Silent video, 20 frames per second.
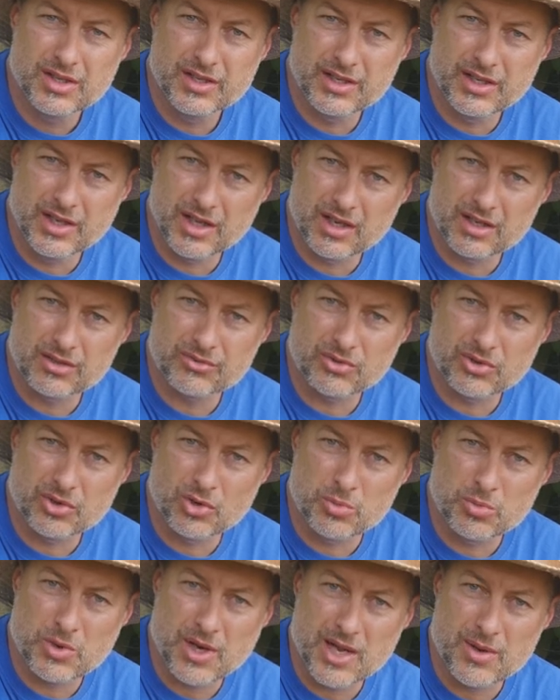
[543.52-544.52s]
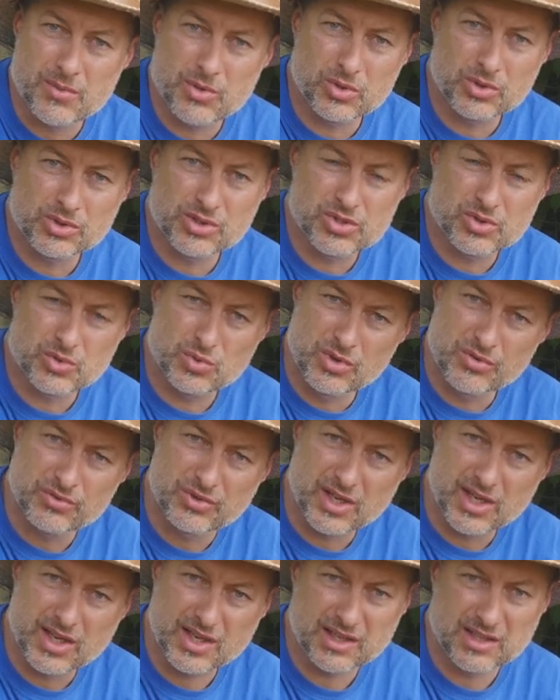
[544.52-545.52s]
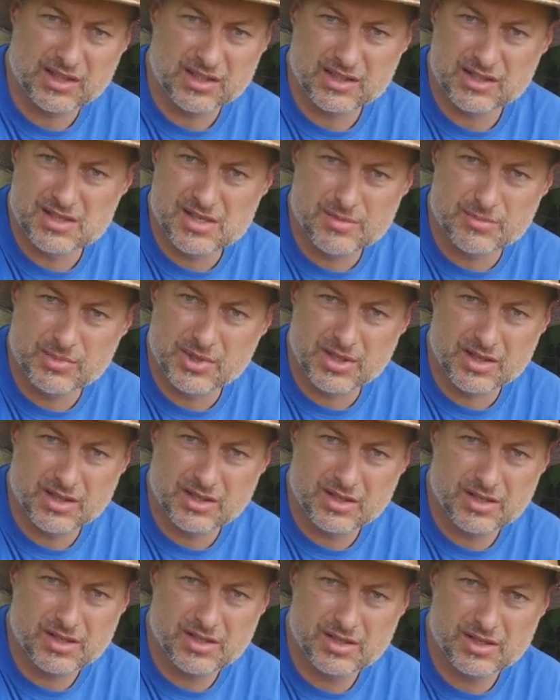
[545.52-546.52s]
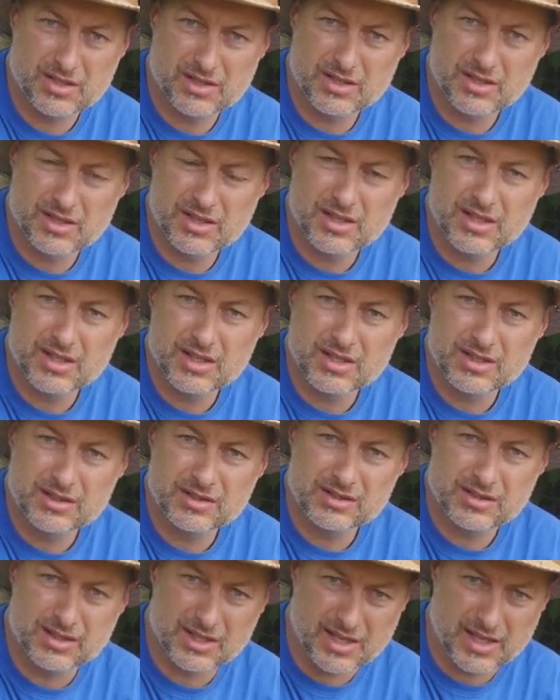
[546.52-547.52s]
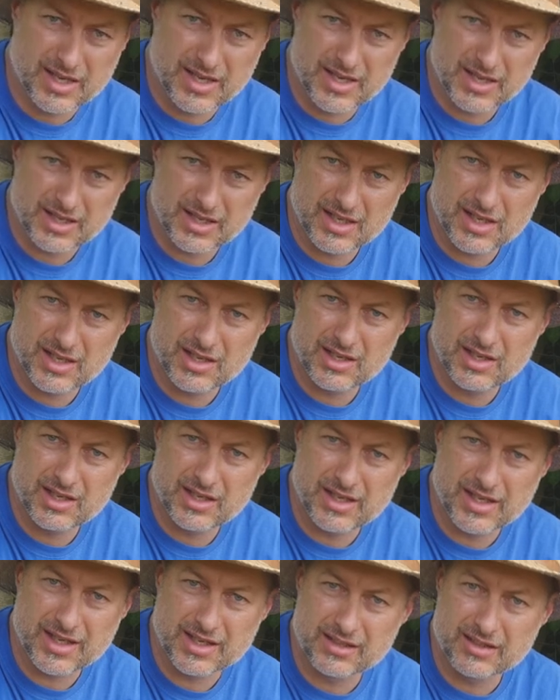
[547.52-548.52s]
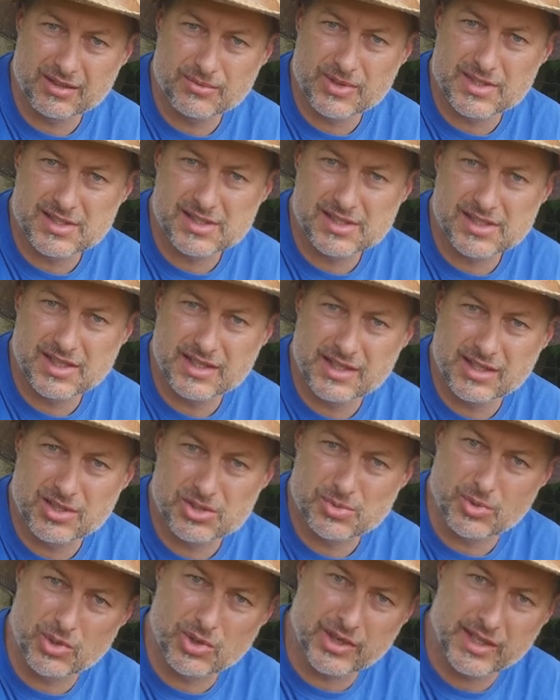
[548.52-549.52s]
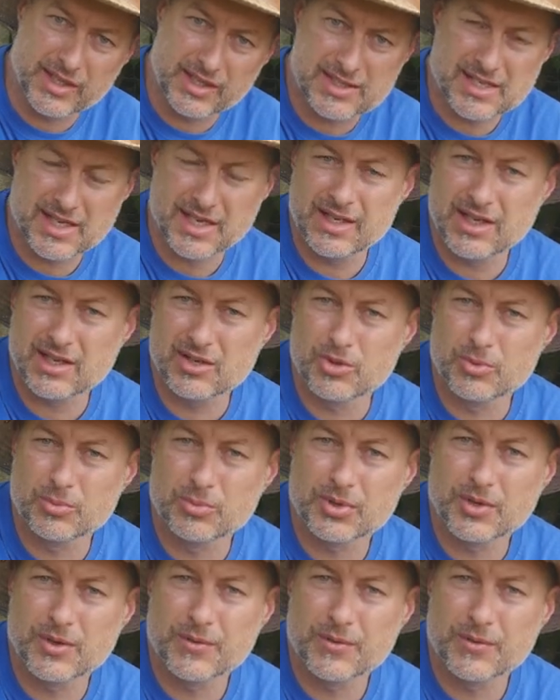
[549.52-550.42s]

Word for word: direkt von der Umgebung. Das dürfte eigentlich ziemlich die gleiche Erden gewesen sein, als wo er jetzt reinkommt.